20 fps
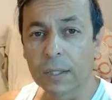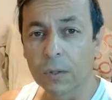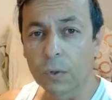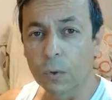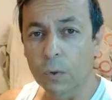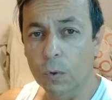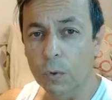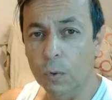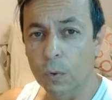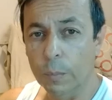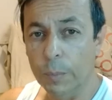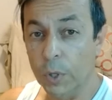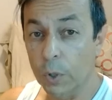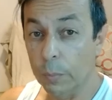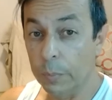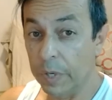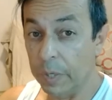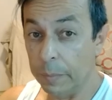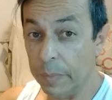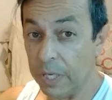o
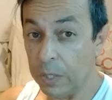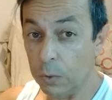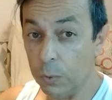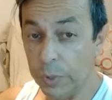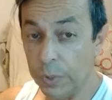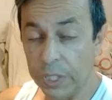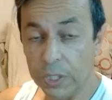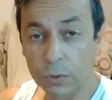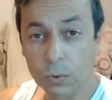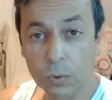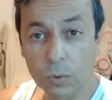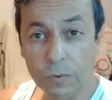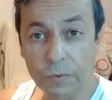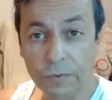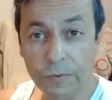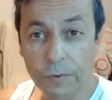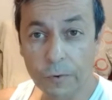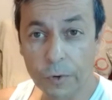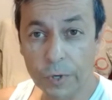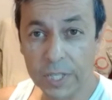meu primeiro ídolo
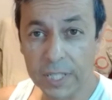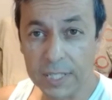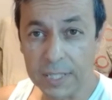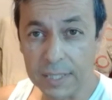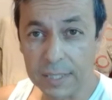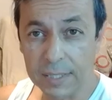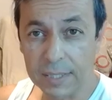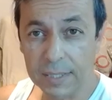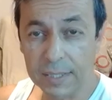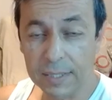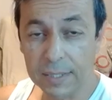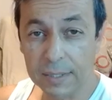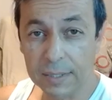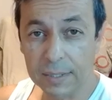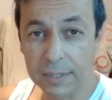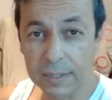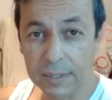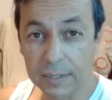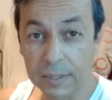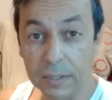foi
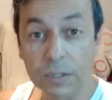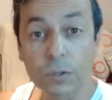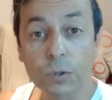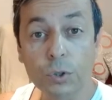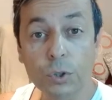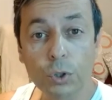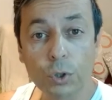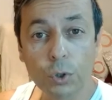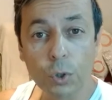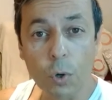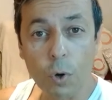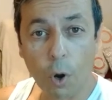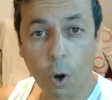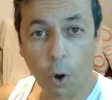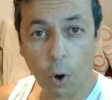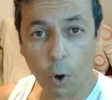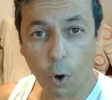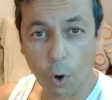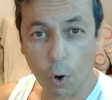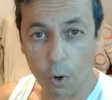
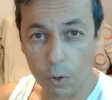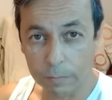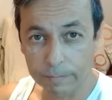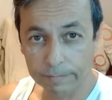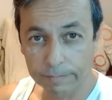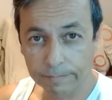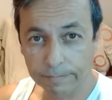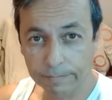Zorro.